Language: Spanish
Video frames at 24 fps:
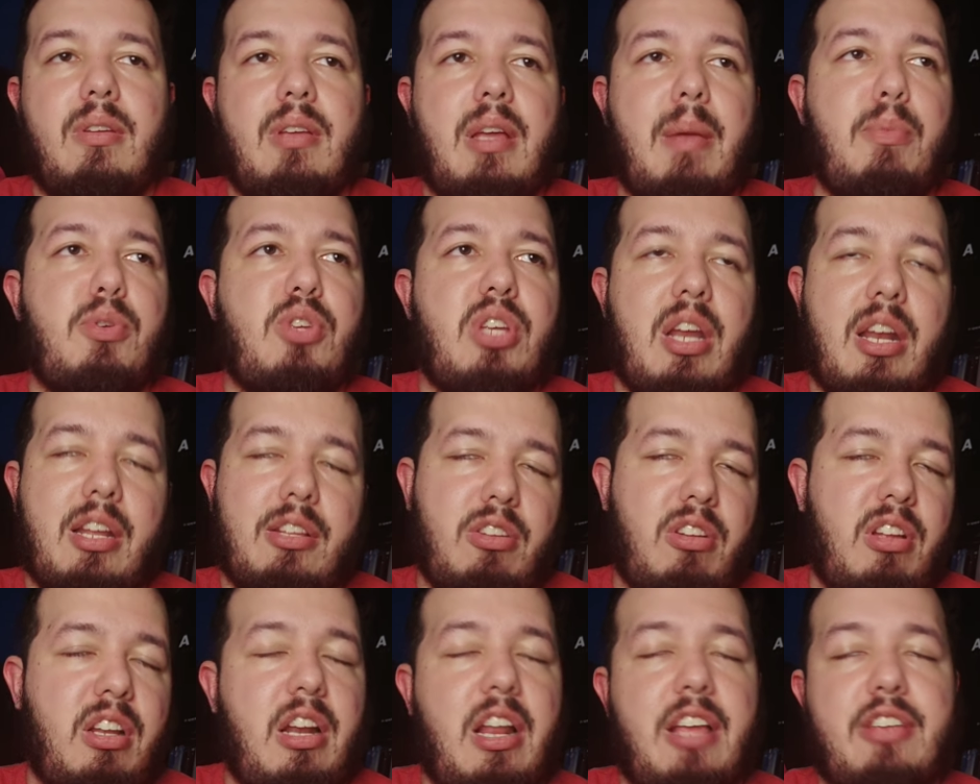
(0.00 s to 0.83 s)
Hay muchas
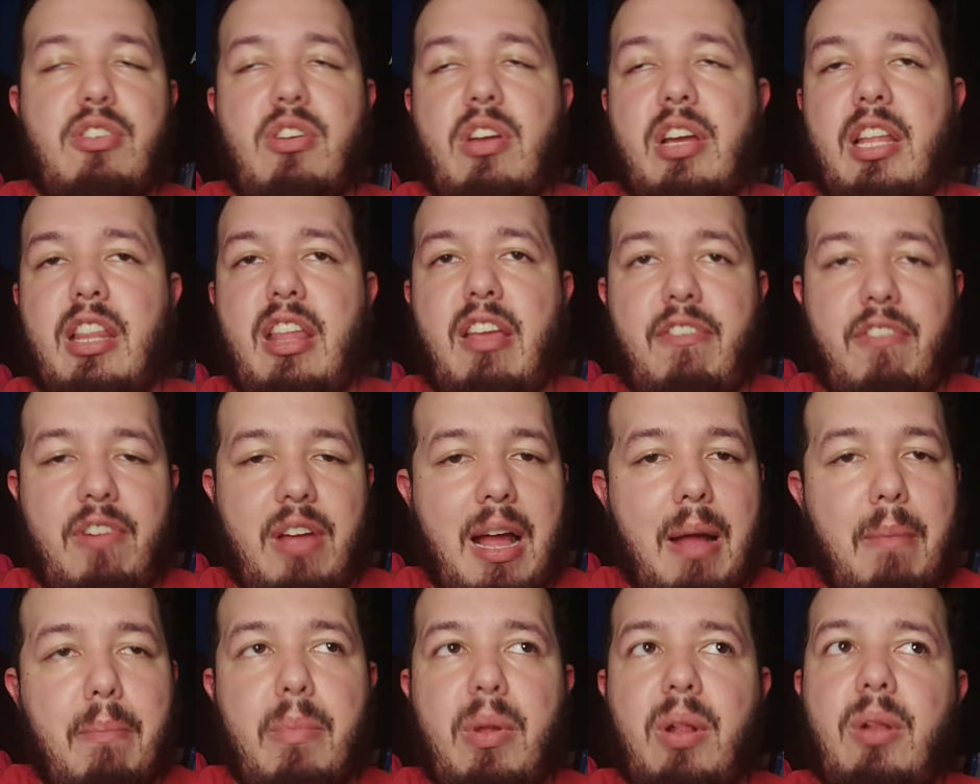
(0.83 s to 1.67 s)
razones. El hecho de que Nave
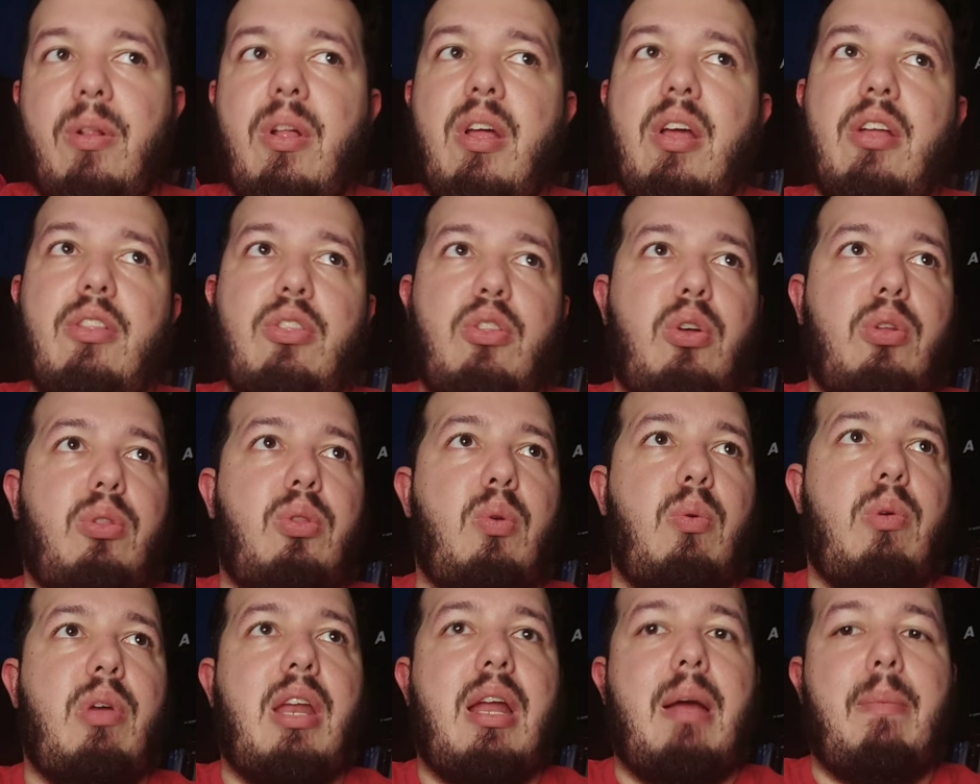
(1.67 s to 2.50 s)
Campbell no
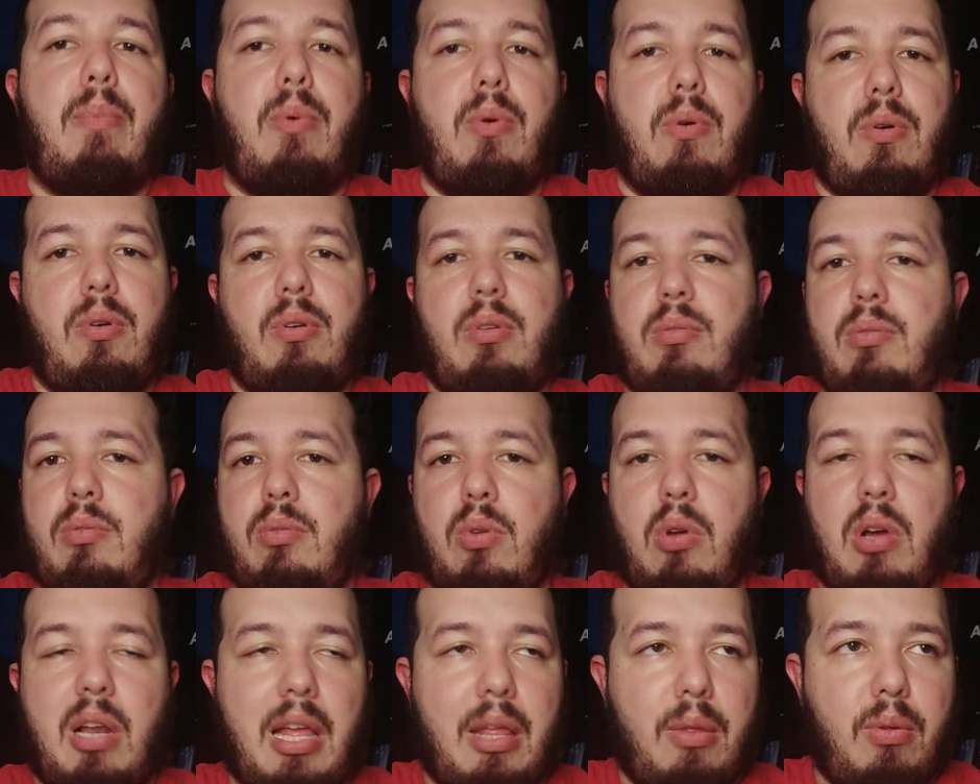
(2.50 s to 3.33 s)
estuviera por
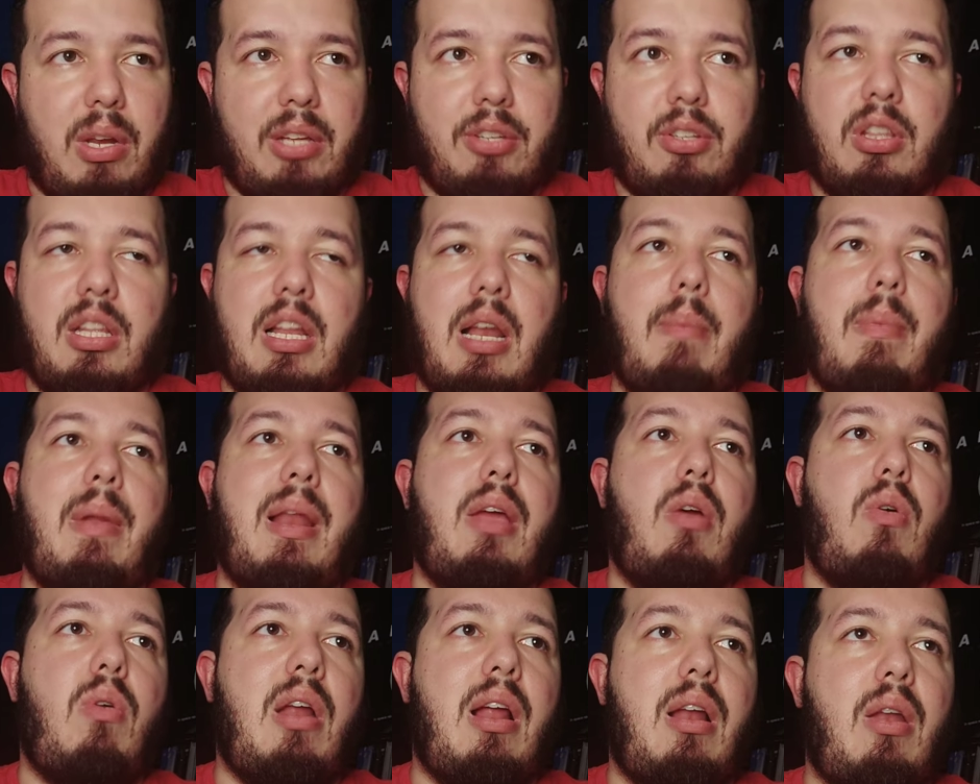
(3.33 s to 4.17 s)
toda la duración de la
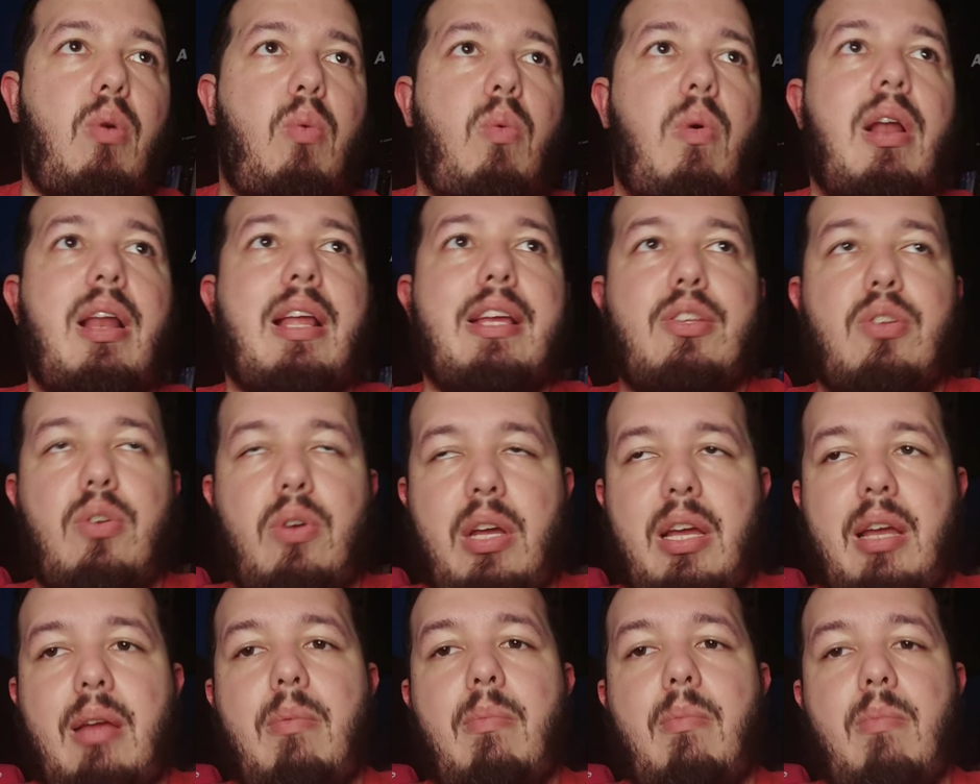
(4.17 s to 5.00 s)
película, lo cual hizo
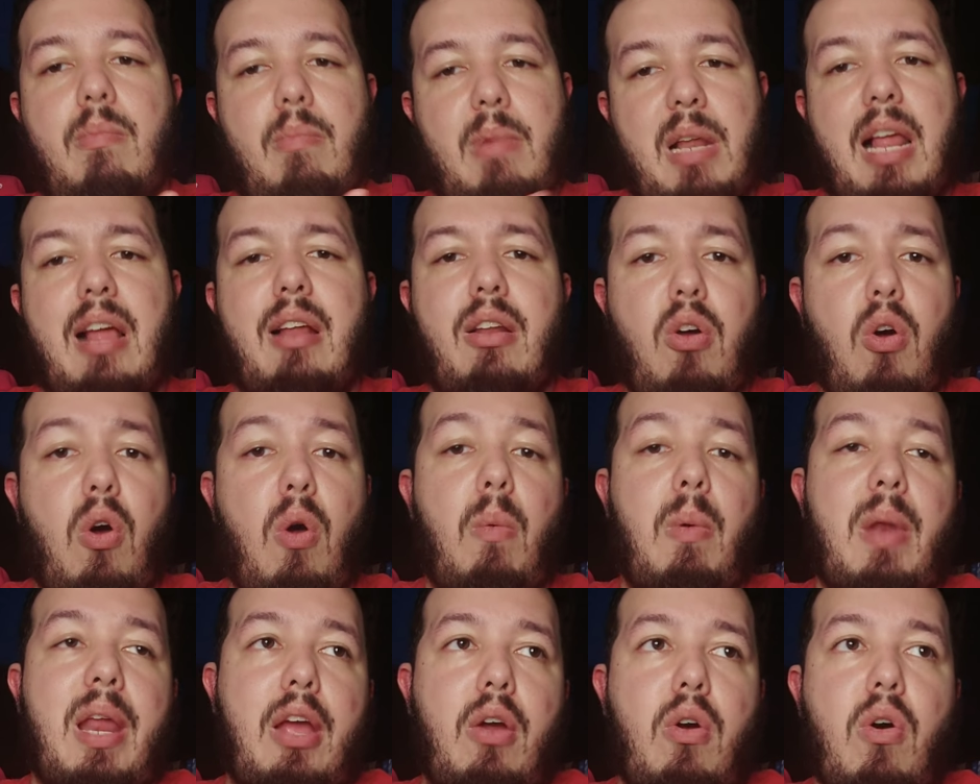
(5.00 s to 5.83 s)
que, ¿verdad? Lo
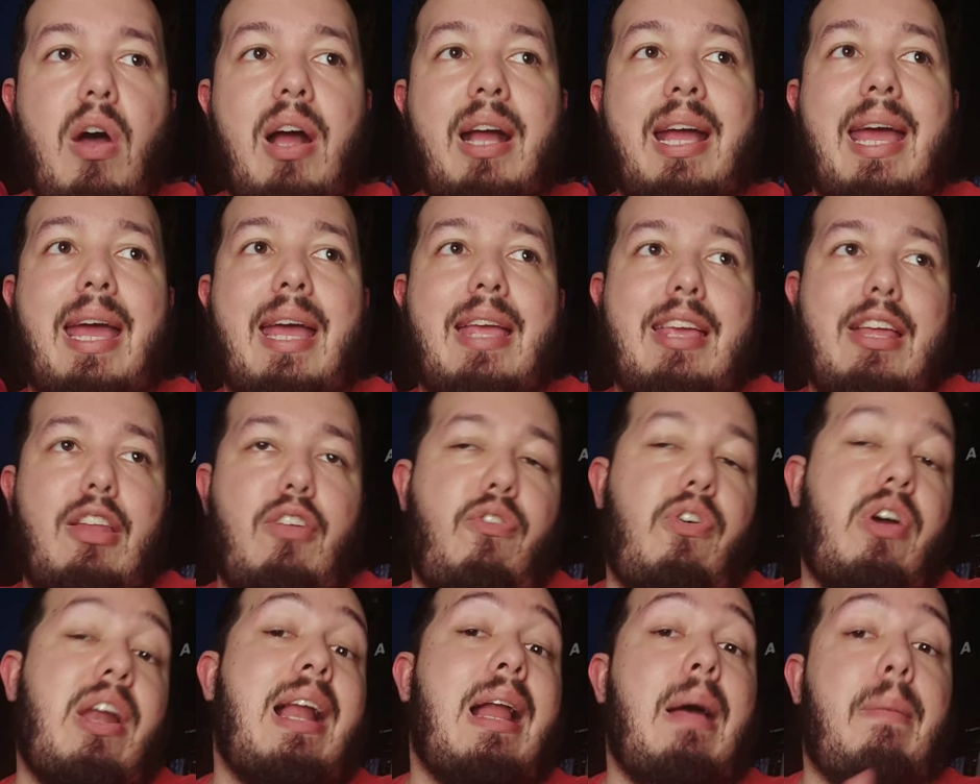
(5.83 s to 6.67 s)
obligó a que ella no
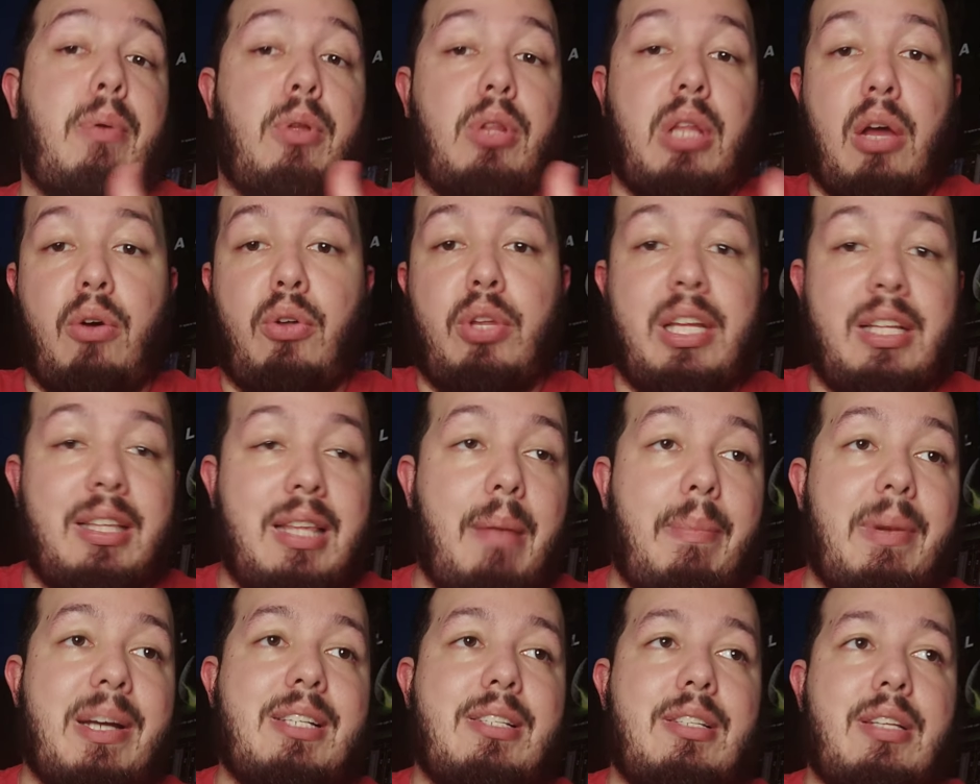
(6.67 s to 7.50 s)
fuera la
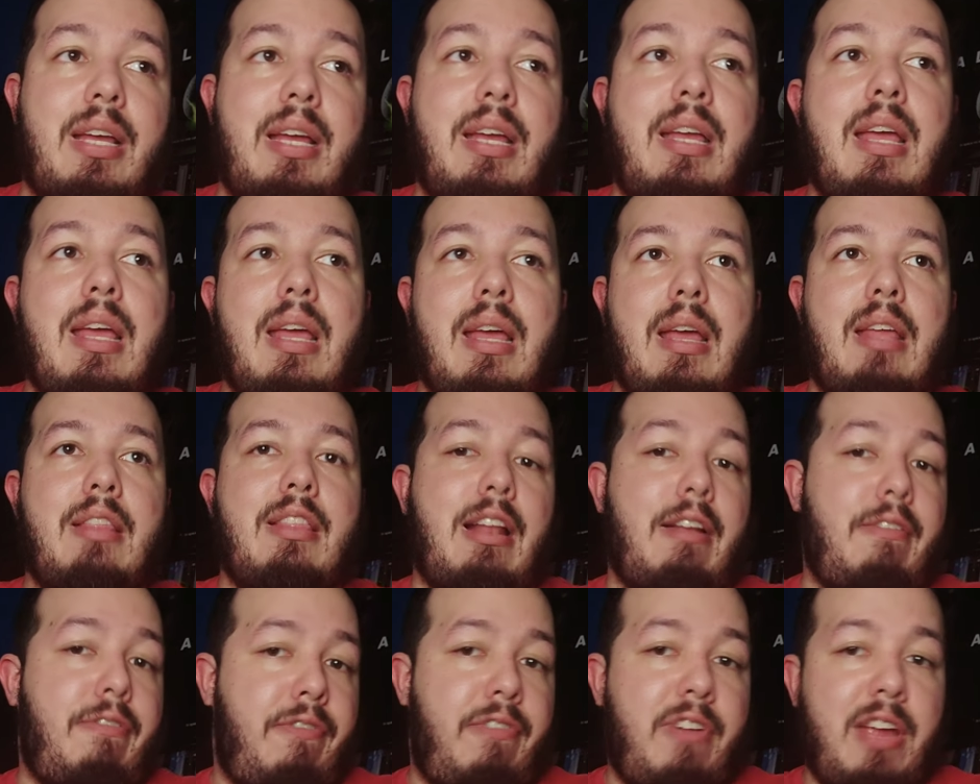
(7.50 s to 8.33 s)
protagonista per se
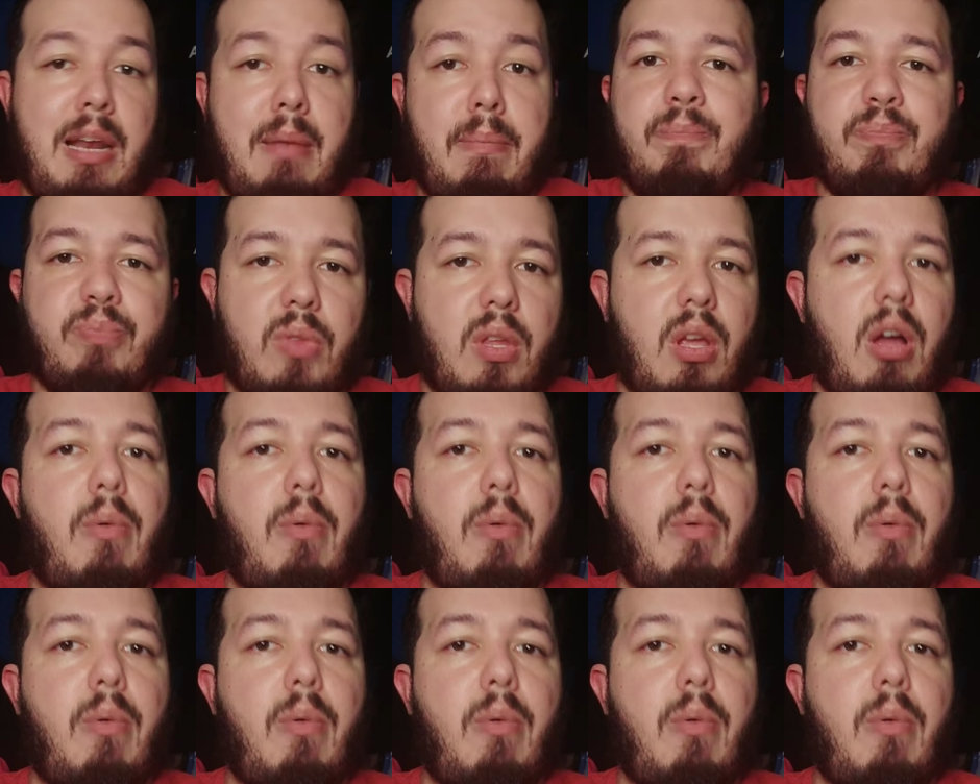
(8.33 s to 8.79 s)
del filme.